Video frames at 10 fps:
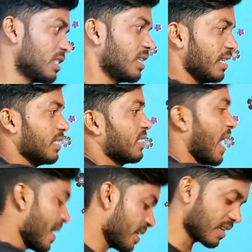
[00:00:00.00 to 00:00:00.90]
इसे
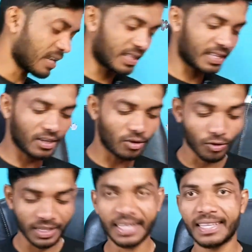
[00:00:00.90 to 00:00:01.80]
साइड रख लेते हैं
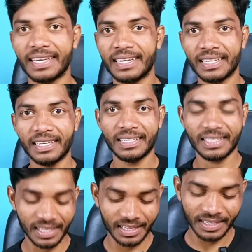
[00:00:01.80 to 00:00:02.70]
और देखते हैं कि
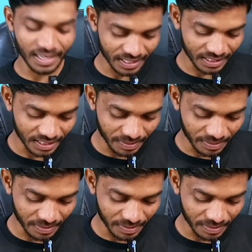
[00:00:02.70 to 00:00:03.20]
इसके अंदर क्या क्या